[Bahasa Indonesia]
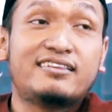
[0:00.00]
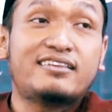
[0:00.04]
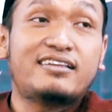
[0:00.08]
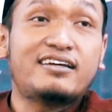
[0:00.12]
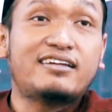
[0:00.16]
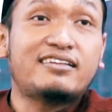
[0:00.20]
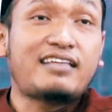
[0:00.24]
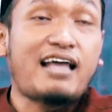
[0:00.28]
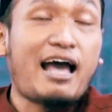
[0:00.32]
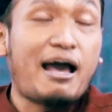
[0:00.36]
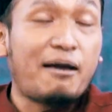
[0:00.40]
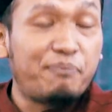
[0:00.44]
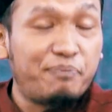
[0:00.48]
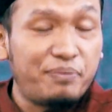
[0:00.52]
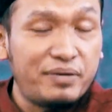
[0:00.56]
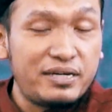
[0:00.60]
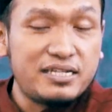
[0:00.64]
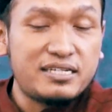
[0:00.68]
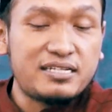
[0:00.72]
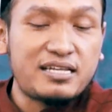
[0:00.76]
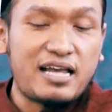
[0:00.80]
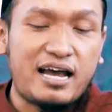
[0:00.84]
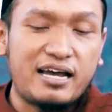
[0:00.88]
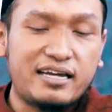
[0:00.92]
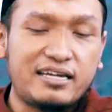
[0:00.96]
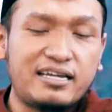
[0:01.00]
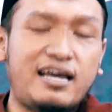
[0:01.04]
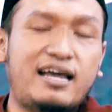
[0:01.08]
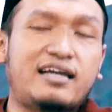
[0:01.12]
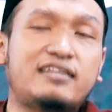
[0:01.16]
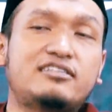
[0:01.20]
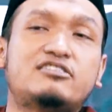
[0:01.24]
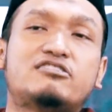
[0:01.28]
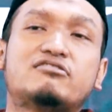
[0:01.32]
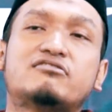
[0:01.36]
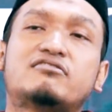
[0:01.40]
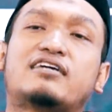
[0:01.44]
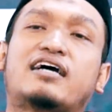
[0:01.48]
Tetapi
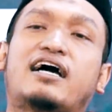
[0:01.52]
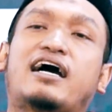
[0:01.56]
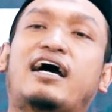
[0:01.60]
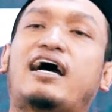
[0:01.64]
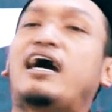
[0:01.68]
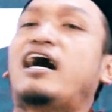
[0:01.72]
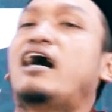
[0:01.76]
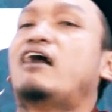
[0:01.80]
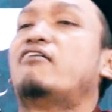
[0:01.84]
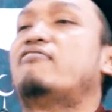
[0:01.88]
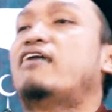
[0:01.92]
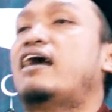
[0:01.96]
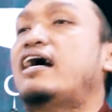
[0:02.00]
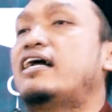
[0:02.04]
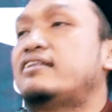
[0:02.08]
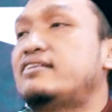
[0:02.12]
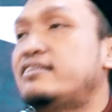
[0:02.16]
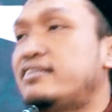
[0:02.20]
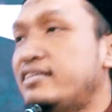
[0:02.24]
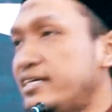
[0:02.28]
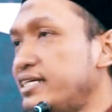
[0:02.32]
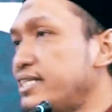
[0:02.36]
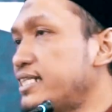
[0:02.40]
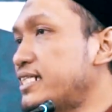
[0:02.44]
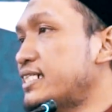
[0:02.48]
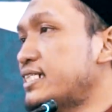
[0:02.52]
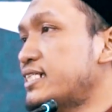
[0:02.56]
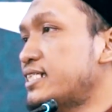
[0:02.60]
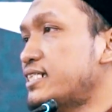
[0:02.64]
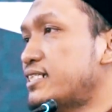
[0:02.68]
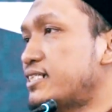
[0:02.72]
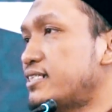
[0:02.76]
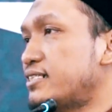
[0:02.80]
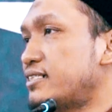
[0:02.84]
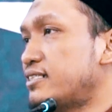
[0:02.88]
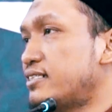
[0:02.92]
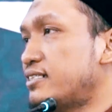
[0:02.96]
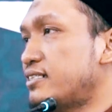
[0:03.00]
saya juga
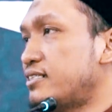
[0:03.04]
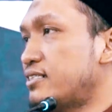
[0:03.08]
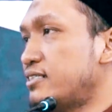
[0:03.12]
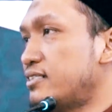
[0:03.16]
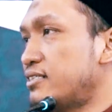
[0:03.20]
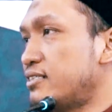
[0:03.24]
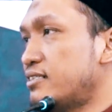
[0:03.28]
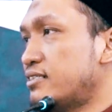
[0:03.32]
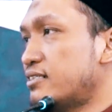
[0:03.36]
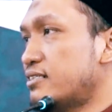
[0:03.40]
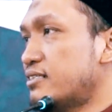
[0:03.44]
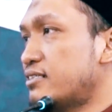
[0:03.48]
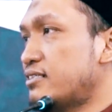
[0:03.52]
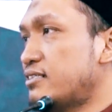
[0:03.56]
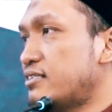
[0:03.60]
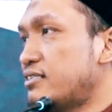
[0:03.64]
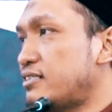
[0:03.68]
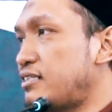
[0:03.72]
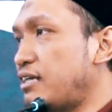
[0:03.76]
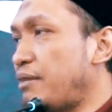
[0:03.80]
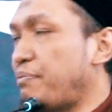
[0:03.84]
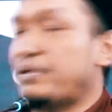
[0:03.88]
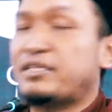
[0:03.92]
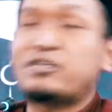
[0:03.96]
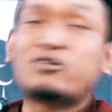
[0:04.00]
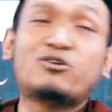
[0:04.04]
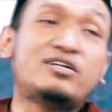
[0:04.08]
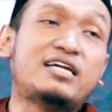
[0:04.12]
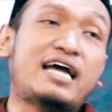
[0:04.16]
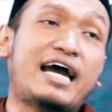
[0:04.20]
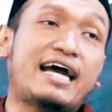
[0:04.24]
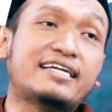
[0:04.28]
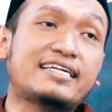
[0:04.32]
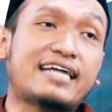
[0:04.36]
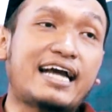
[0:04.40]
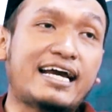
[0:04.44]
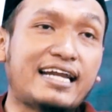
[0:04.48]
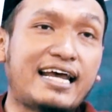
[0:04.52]
khawatir Dapat
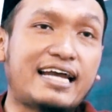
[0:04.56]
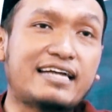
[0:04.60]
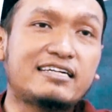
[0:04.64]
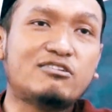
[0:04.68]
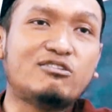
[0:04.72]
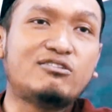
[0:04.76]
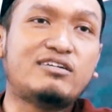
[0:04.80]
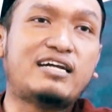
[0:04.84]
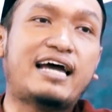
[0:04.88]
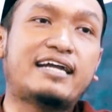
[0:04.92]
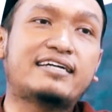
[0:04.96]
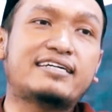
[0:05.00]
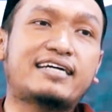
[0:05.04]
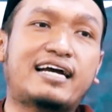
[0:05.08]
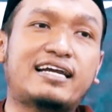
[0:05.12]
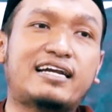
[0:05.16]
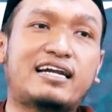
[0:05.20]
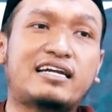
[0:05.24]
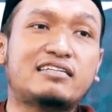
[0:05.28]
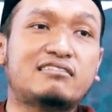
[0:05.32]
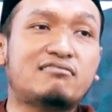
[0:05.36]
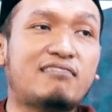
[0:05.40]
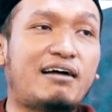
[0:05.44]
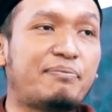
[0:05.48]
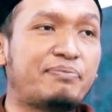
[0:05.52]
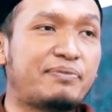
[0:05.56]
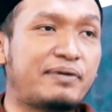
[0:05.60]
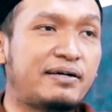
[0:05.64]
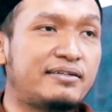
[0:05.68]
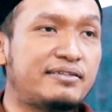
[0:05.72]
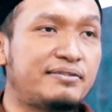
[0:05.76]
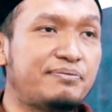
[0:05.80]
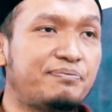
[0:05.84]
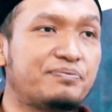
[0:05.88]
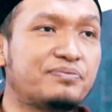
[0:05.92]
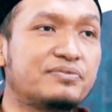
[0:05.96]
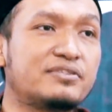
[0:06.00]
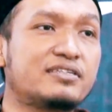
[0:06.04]
godaan kanan, godaan kanan itu
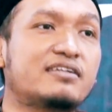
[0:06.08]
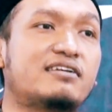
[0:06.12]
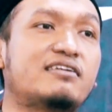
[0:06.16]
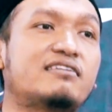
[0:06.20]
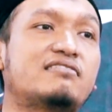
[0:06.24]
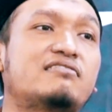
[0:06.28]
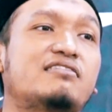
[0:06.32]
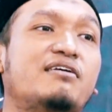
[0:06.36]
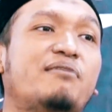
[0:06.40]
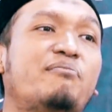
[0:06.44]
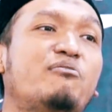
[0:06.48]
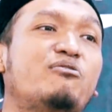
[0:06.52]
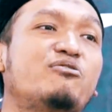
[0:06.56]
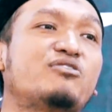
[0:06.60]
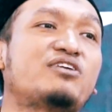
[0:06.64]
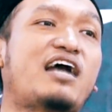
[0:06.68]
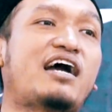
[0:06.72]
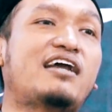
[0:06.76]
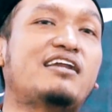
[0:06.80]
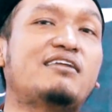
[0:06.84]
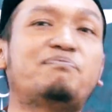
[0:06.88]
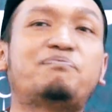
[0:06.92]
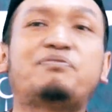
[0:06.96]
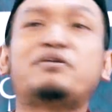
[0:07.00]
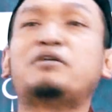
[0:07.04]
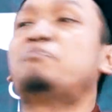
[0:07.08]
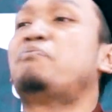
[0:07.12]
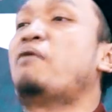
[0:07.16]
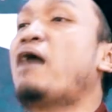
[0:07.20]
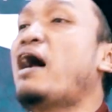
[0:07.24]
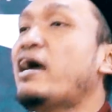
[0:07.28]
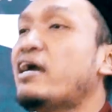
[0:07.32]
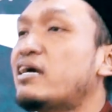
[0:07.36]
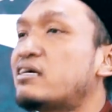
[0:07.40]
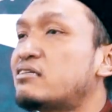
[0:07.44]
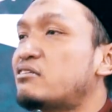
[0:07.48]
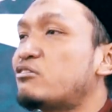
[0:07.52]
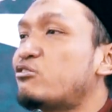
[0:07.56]
apa? Ketemu yang lebih
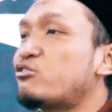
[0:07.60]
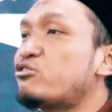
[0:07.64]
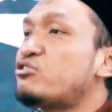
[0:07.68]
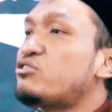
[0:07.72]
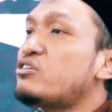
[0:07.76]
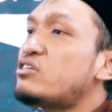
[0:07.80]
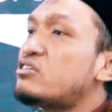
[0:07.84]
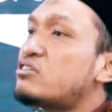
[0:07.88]
baik terus